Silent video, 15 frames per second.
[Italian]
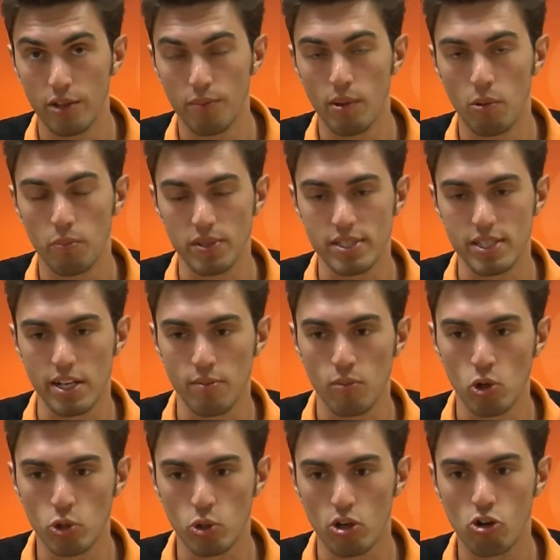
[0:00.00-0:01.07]
dobbiamo pensare
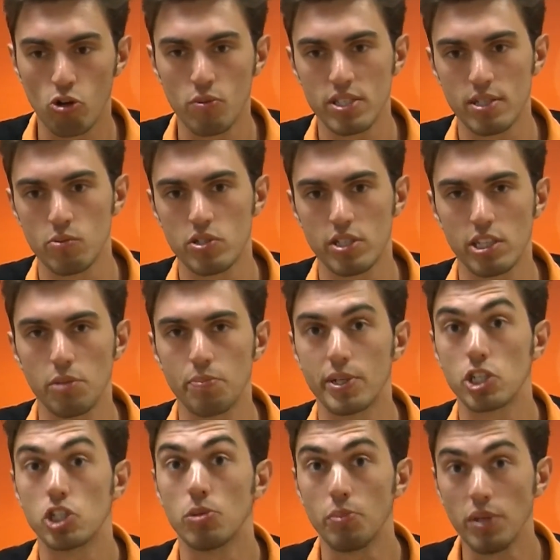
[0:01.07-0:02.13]
molto a come siamo stati
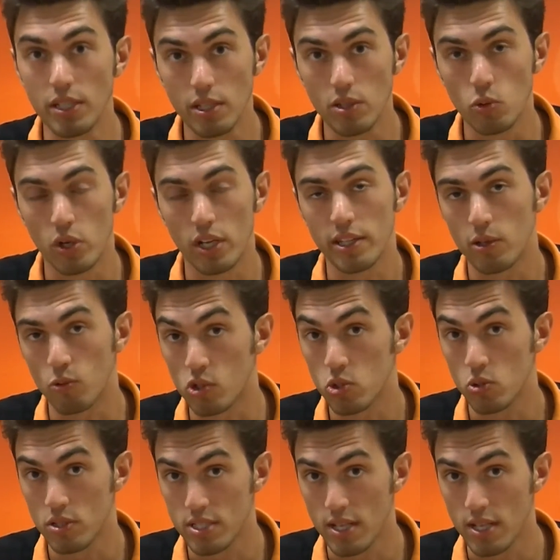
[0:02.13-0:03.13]
percepiti durante questo